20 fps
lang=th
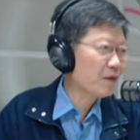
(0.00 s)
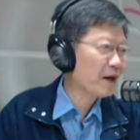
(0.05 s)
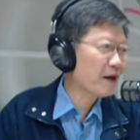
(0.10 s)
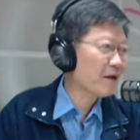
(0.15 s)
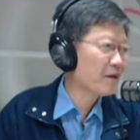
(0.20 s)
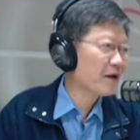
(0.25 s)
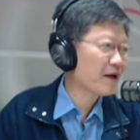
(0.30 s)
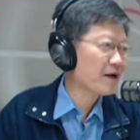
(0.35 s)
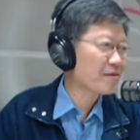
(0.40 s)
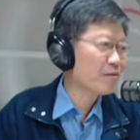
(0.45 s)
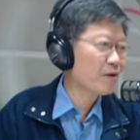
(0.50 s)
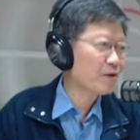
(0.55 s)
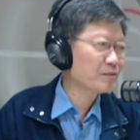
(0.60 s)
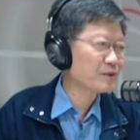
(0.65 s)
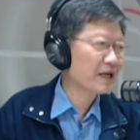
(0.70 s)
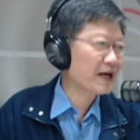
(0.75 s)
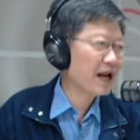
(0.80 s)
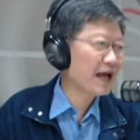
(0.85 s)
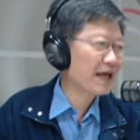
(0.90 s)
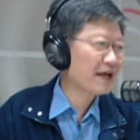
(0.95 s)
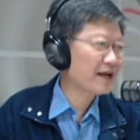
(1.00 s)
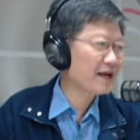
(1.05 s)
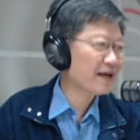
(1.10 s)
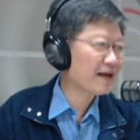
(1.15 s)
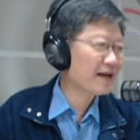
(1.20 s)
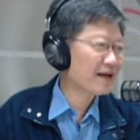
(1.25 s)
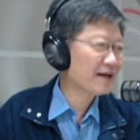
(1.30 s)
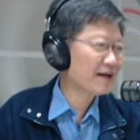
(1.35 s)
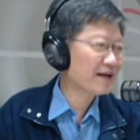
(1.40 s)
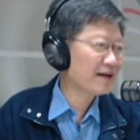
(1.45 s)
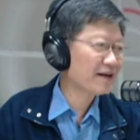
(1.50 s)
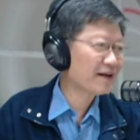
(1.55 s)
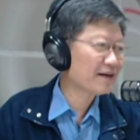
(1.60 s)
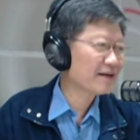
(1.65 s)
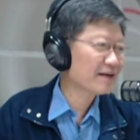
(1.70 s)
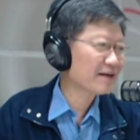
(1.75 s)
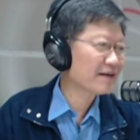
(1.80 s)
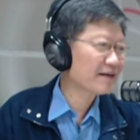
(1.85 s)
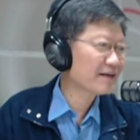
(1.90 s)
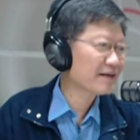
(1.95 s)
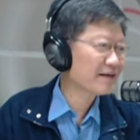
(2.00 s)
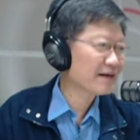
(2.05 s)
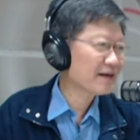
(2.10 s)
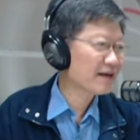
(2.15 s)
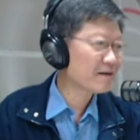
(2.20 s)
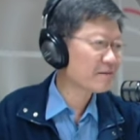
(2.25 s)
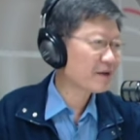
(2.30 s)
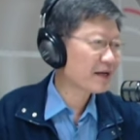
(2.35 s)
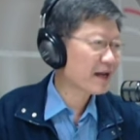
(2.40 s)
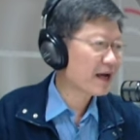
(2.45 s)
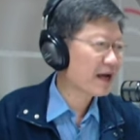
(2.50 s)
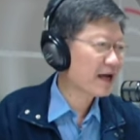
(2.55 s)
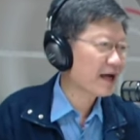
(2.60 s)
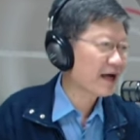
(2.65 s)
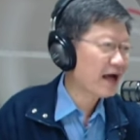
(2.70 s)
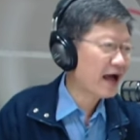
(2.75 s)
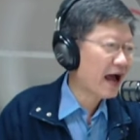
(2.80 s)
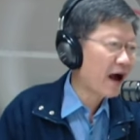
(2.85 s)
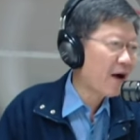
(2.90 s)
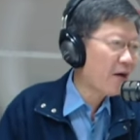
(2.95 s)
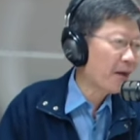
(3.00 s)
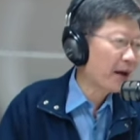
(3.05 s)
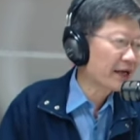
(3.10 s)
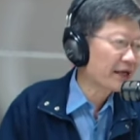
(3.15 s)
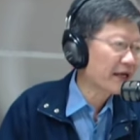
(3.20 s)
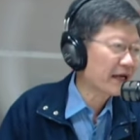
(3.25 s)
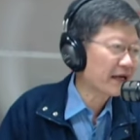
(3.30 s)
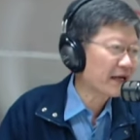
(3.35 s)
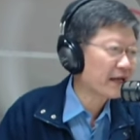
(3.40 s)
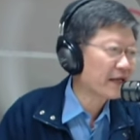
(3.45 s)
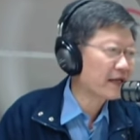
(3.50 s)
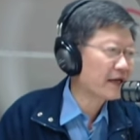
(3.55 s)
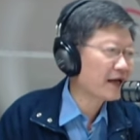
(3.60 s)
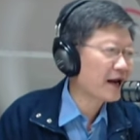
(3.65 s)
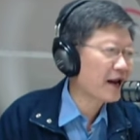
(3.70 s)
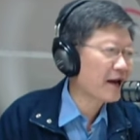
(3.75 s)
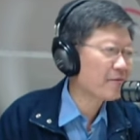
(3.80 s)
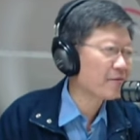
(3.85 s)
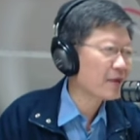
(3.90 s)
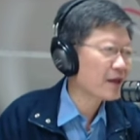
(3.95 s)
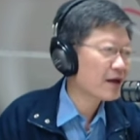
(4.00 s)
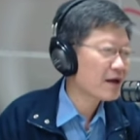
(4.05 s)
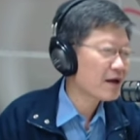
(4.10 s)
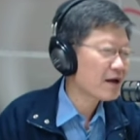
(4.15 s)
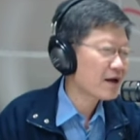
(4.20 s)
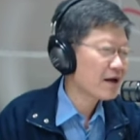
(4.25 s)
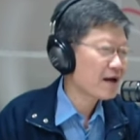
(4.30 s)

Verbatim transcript: อย่างรวดเร็วฮะผมจะไล่เลยฮะเริ่มเลยนะ เอากันอย่างนี้ครับ